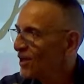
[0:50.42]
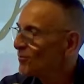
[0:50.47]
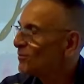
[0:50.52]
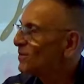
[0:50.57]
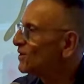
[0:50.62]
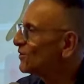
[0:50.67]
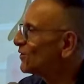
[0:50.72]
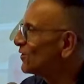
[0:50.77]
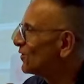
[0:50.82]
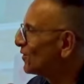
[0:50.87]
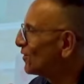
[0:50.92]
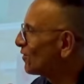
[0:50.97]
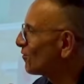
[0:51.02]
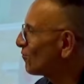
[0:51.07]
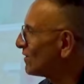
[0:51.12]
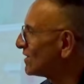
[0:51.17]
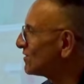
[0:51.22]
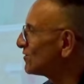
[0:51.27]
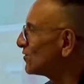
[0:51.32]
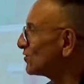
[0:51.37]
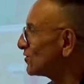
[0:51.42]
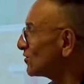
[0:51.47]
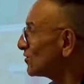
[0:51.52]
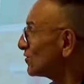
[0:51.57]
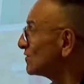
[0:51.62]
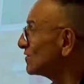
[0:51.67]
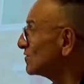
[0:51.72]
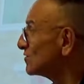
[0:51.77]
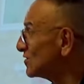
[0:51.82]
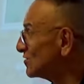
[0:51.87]
Pero cuando
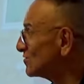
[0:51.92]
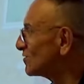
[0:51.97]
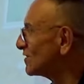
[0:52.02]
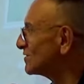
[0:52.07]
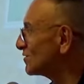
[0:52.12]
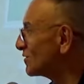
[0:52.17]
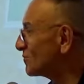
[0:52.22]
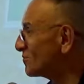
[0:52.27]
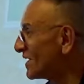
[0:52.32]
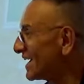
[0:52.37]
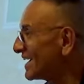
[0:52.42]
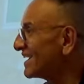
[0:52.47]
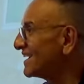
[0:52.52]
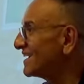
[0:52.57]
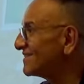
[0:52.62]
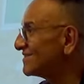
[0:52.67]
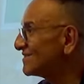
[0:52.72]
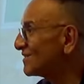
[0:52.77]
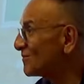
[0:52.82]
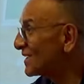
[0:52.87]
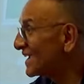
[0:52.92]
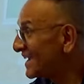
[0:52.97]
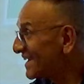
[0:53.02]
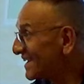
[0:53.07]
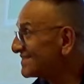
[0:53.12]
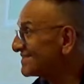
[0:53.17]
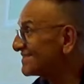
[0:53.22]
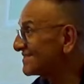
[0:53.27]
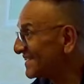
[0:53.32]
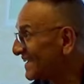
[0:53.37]
Dios nos hizo a su imagen y
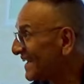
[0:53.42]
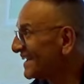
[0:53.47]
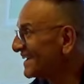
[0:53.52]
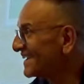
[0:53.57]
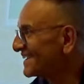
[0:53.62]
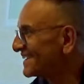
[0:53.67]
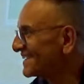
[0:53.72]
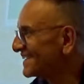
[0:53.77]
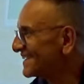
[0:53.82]
semejanza,